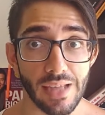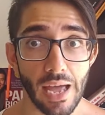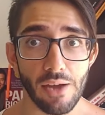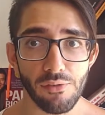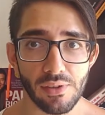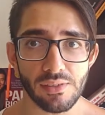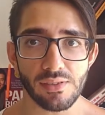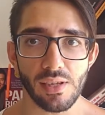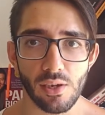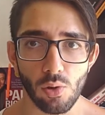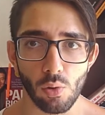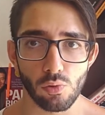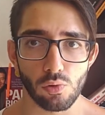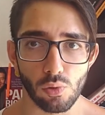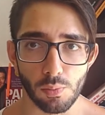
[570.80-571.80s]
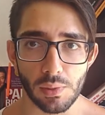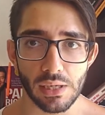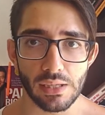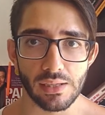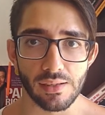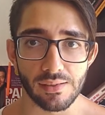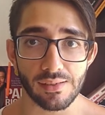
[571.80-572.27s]
devem ser
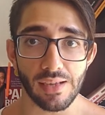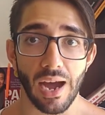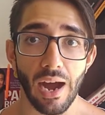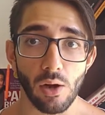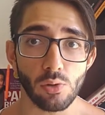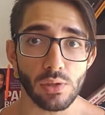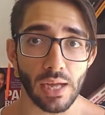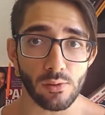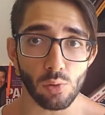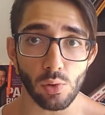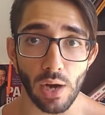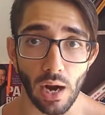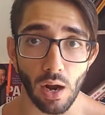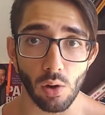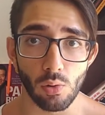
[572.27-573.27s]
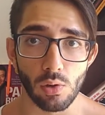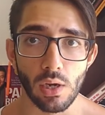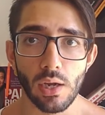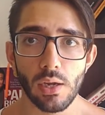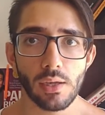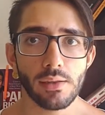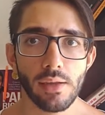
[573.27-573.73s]
consumidas ao natural,
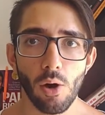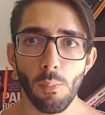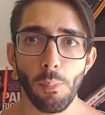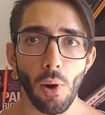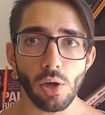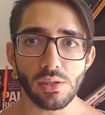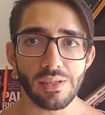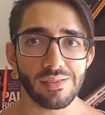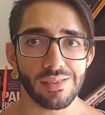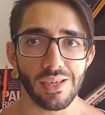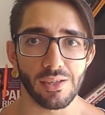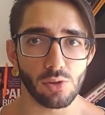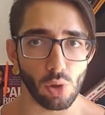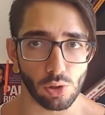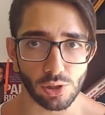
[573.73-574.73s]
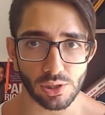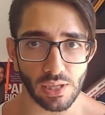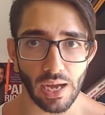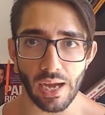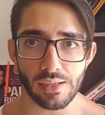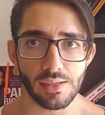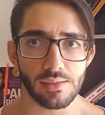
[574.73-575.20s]
não podem ser
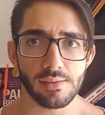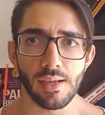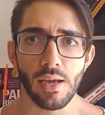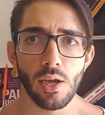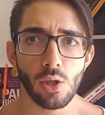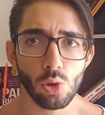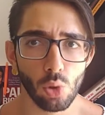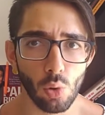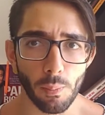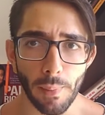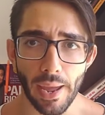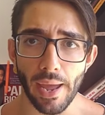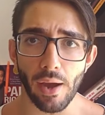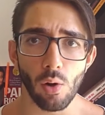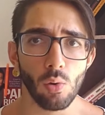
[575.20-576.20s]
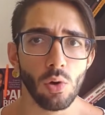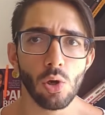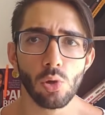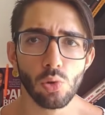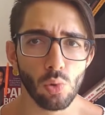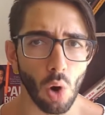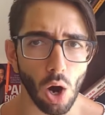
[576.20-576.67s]
tostadas no
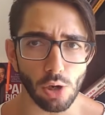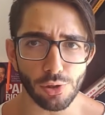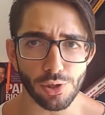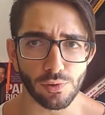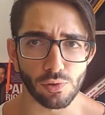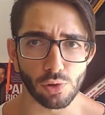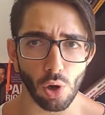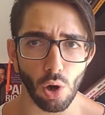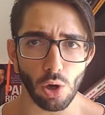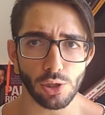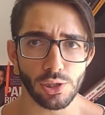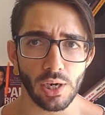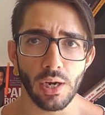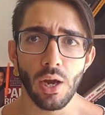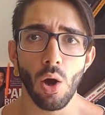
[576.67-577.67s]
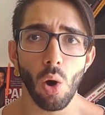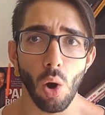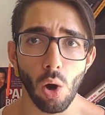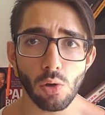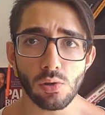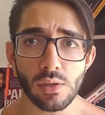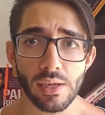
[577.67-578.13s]
mel, no óleo de soja
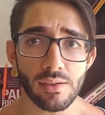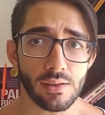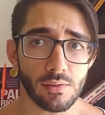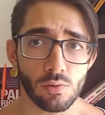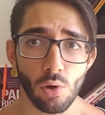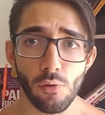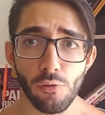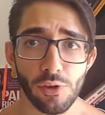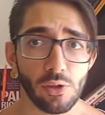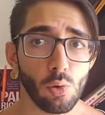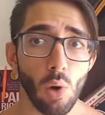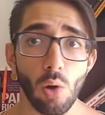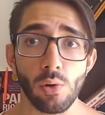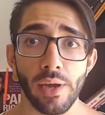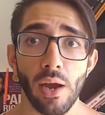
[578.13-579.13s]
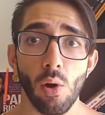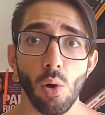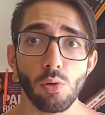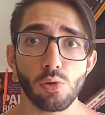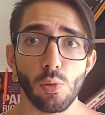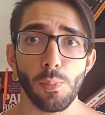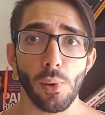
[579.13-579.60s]
ou ter sofrido qualquer
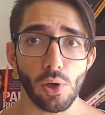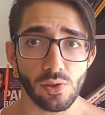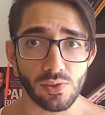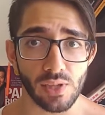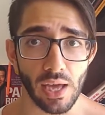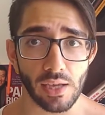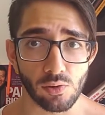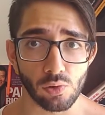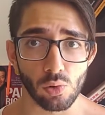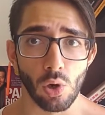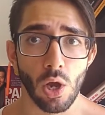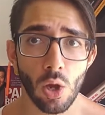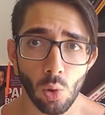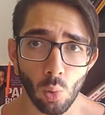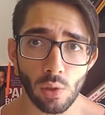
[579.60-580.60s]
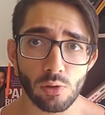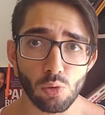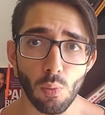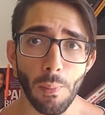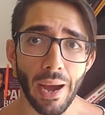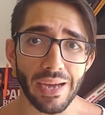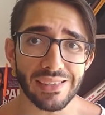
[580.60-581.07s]
outro processo.
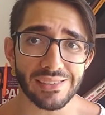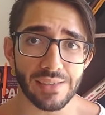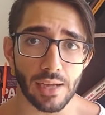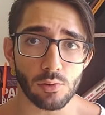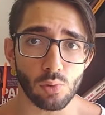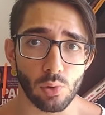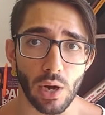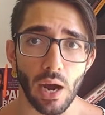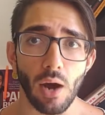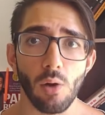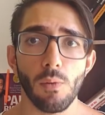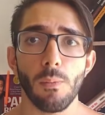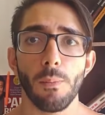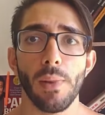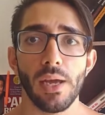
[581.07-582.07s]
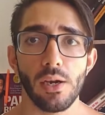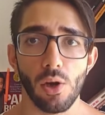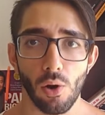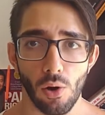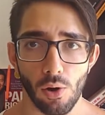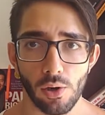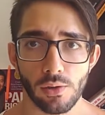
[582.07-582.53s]
Quanto mais natural,
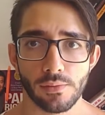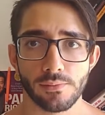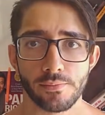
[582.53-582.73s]
melhor.